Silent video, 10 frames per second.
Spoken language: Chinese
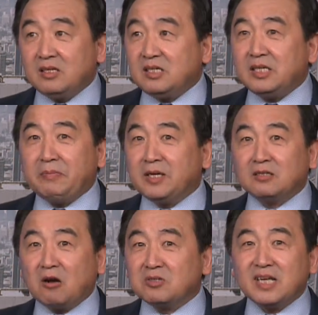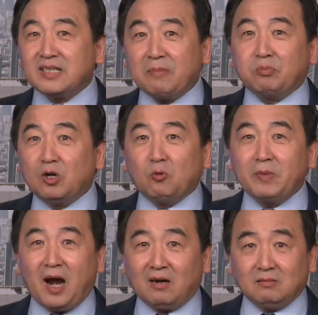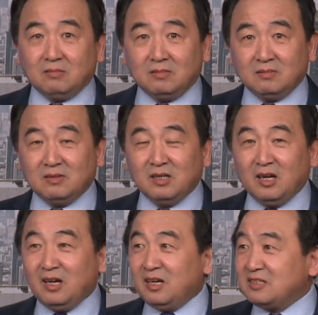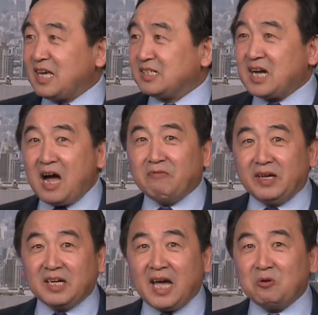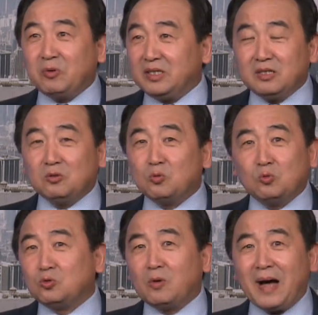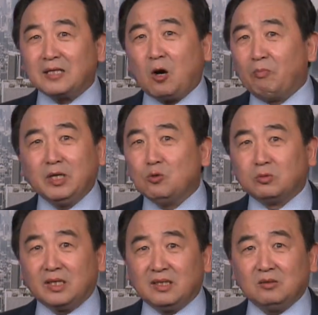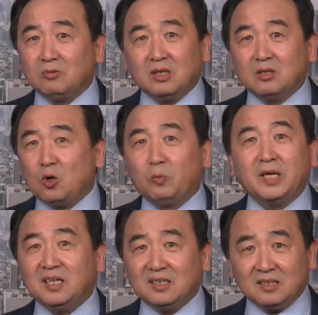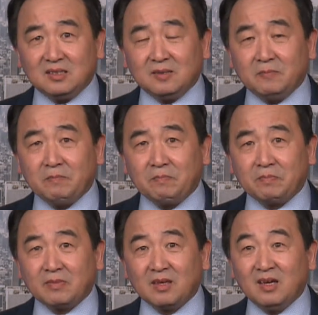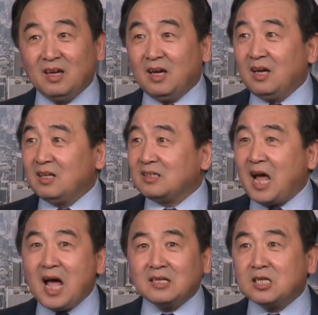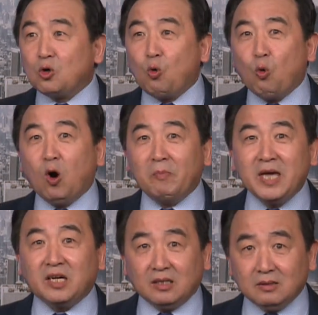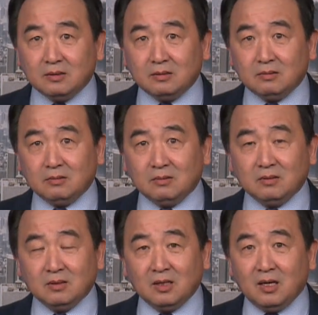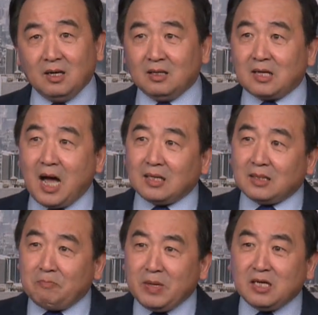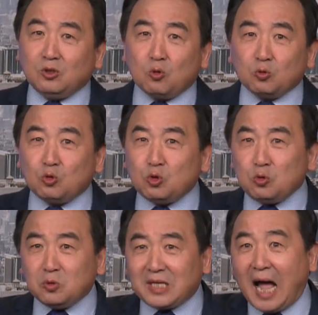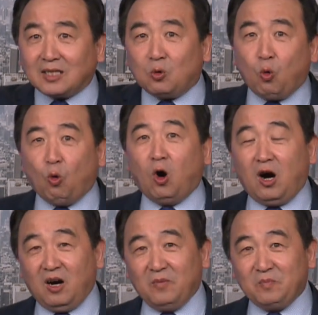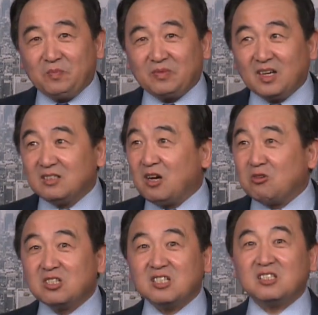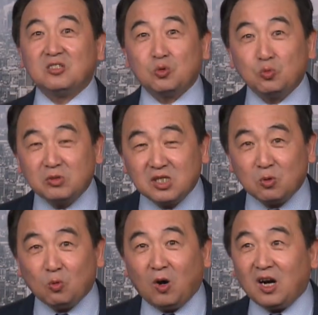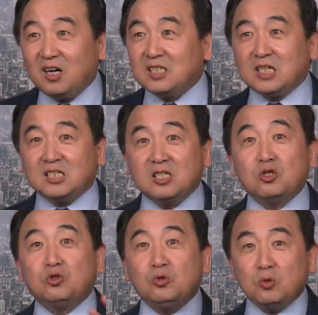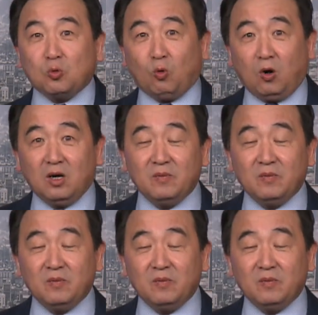习近平到现在不露面在常委开会，那都胡说八道，没用的那东西，狗屁那是。他是火命，他的命中巨大的火，叫四柱之火，而且是虚火。